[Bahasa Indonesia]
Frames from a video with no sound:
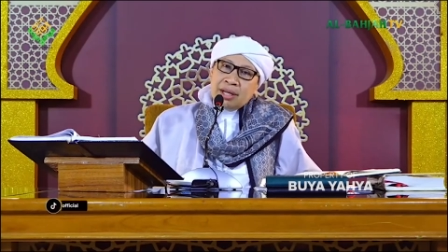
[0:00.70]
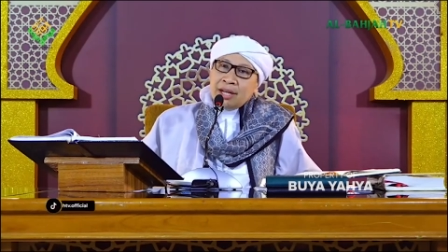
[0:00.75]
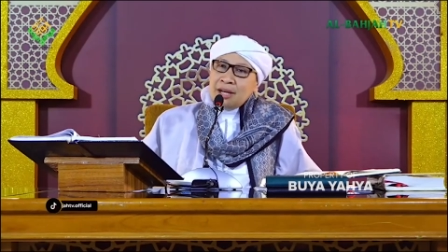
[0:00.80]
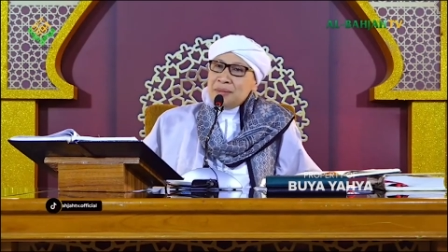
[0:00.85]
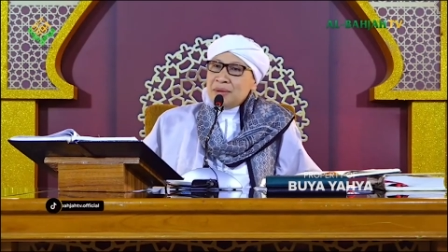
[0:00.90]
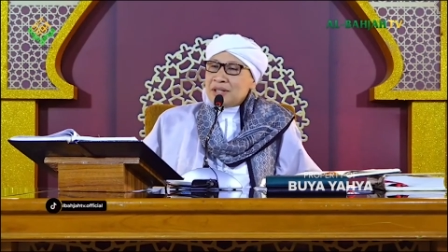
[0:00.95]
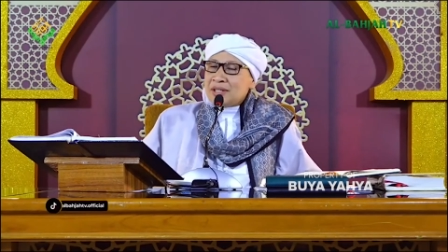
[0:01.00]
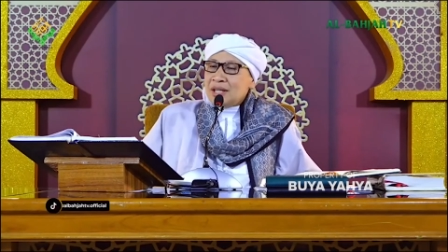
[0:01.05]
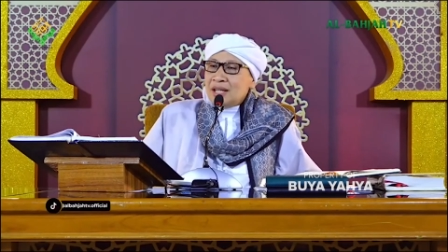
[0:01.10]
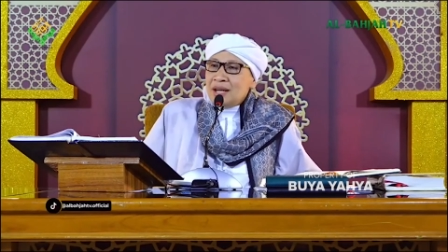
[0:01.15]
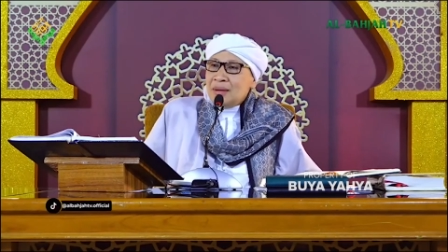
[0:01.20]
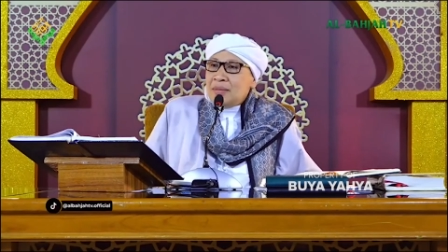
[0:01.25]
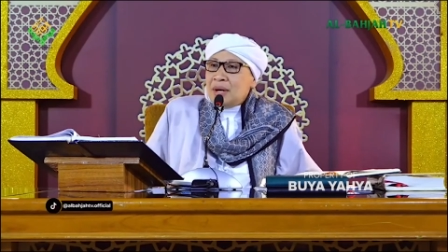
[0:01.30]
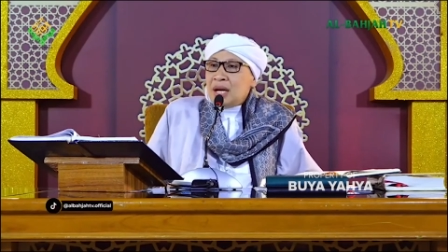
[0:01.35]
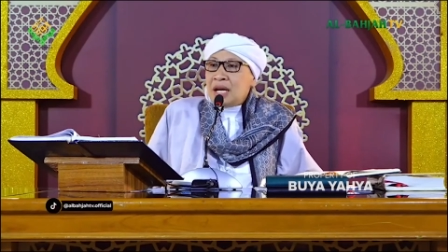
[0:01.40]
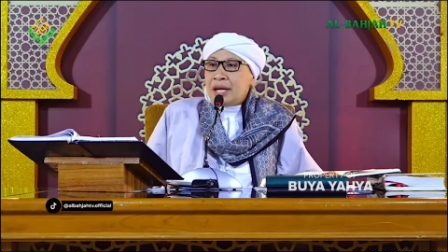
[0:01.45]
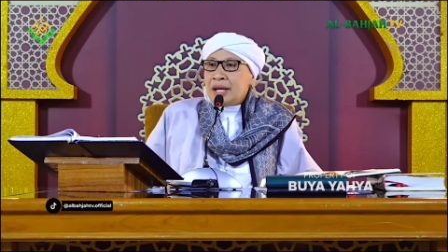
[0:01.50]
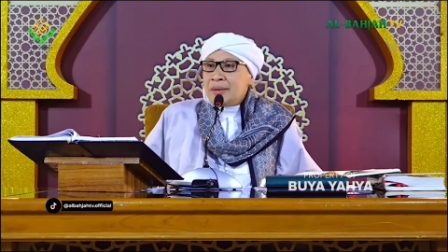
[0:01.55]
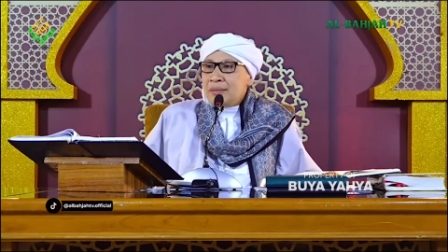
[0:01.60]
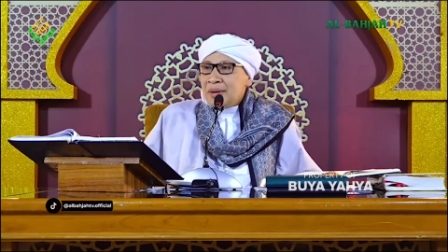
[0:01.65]
Ini masalah
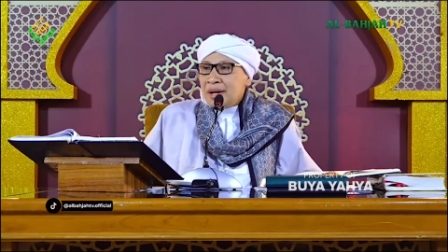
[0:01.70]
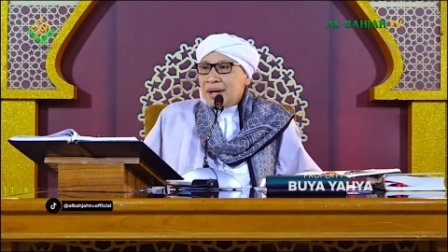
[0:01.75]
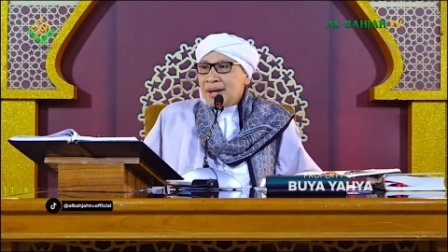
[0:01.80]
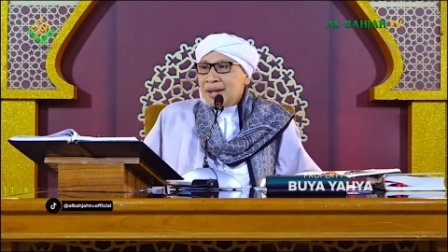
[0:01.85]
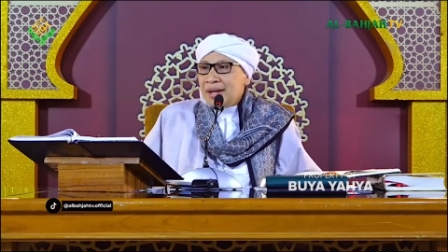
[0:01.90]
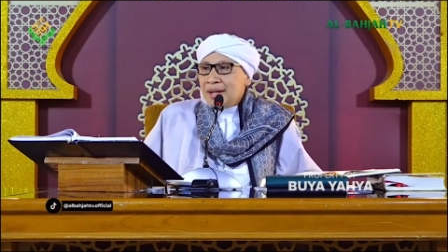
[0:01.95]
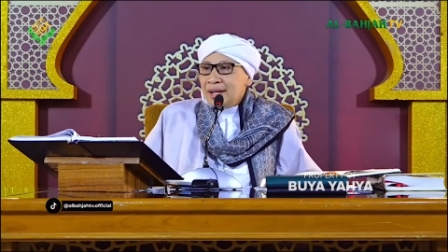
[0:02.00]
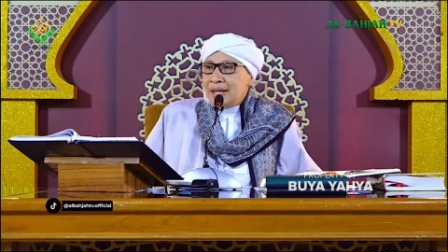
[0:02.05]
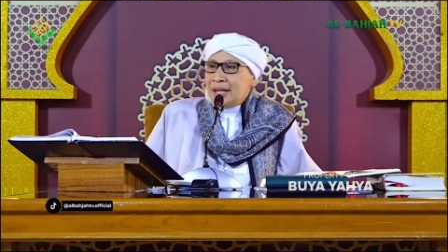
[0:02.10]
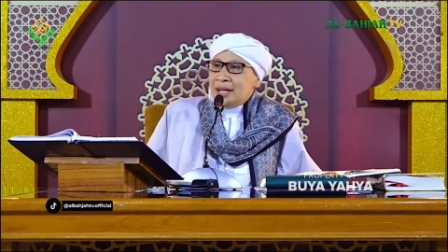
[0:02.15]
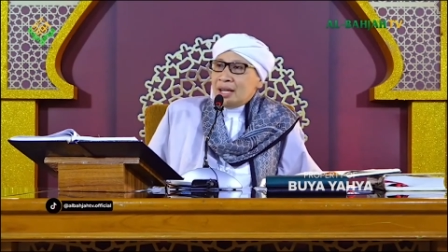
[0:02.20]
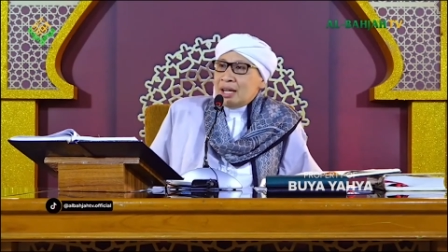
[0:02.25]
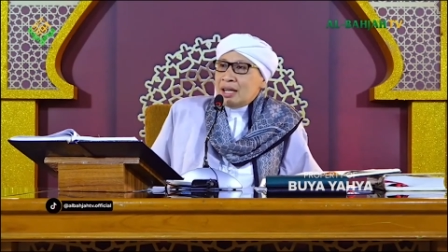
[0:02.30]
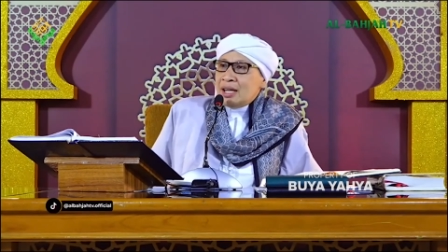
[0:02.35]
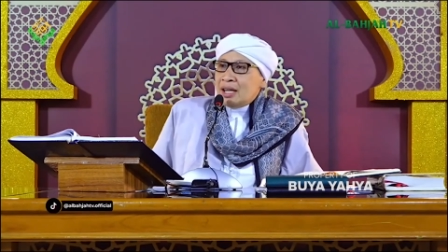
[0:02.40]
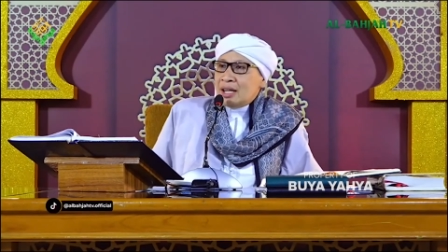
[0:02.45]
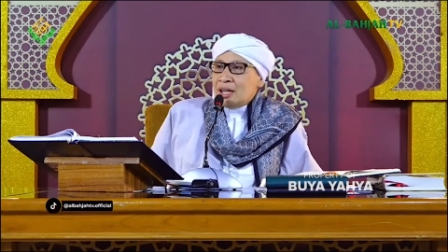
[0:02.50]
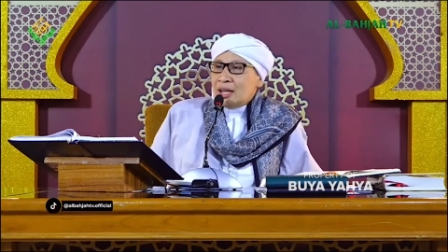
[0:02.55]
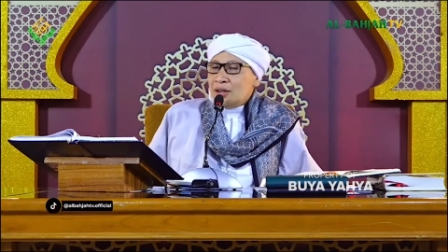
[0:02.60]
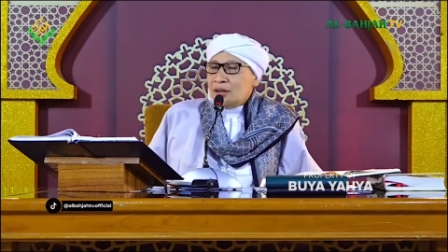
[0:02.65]
menerima. Ini
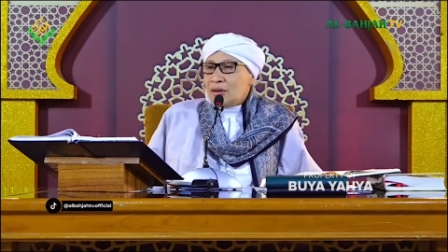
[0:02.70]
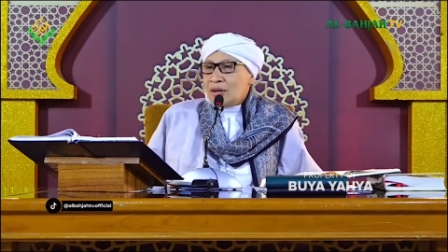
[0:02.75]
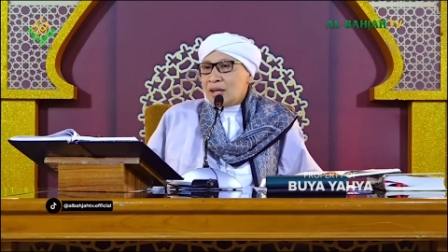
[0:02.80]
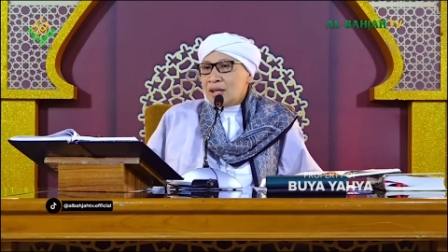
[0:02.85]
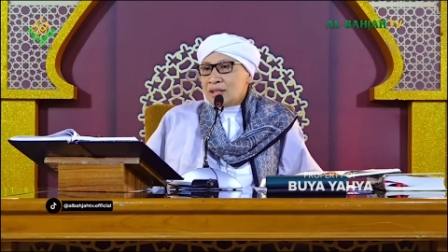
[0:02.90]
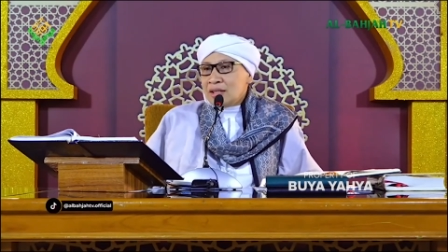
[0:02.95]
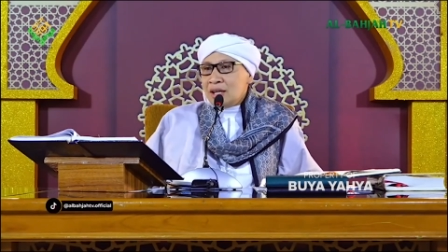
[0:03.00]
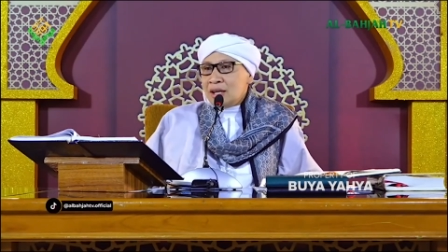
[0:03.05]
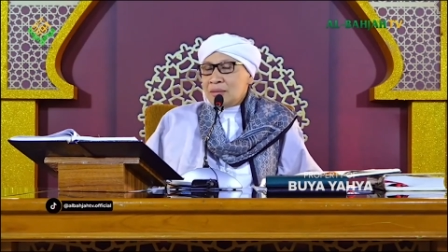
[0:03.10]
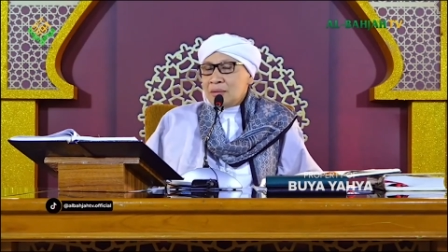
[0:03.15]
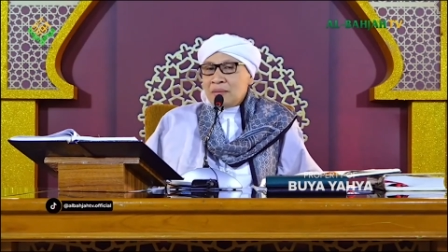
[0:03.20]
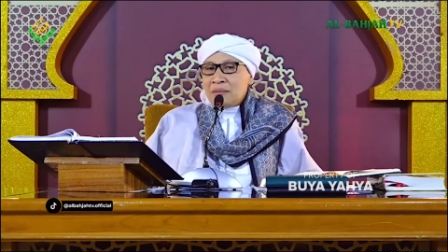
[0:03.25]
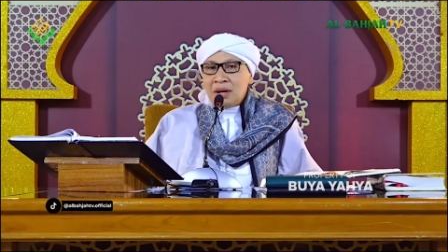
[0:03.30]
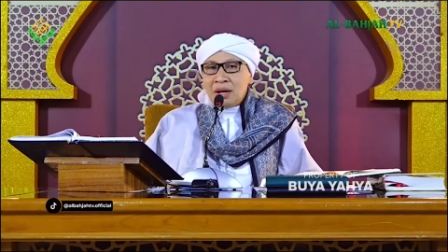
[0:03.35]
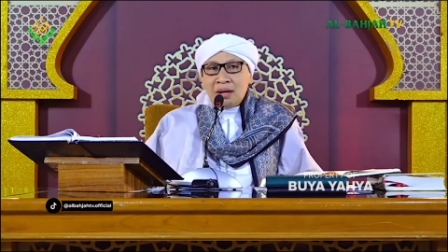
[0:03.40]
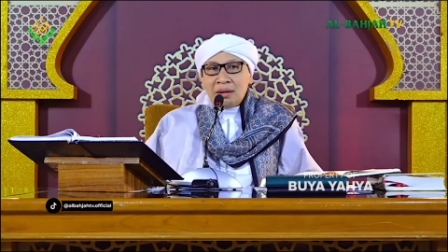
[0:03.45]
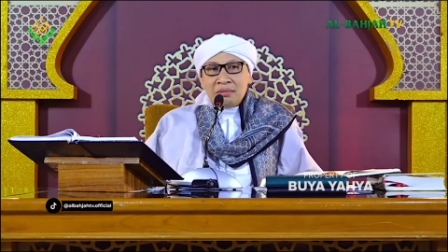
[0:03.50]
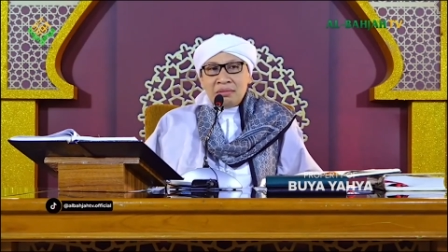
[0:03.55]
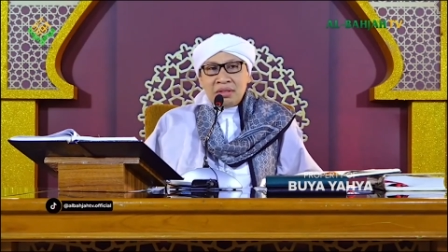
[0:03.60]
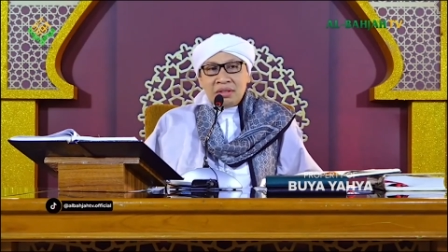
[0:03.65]
kadang-kadang orang salah
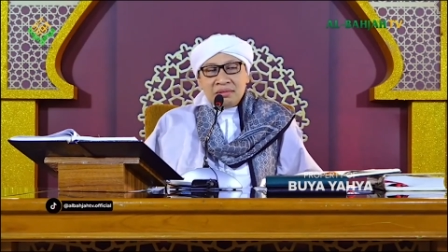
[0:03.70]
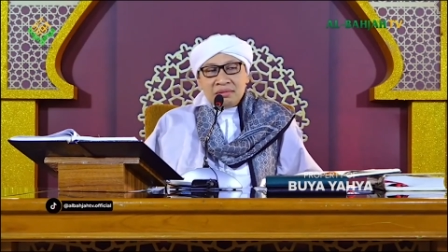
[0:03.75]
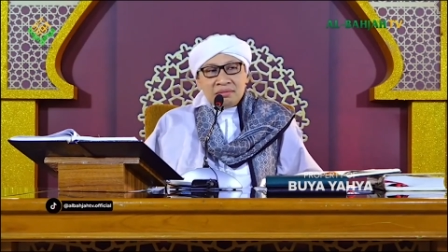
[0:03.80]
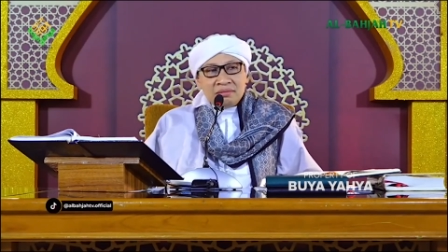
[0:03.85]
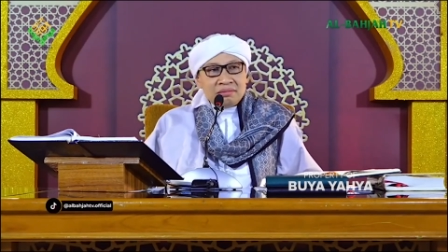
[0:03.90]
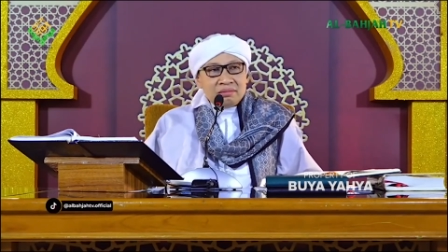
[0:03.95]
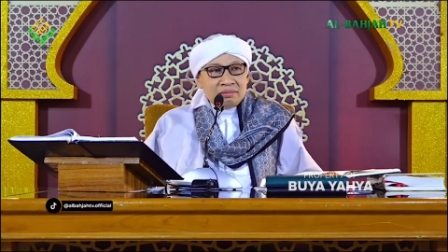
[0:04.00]
memahami.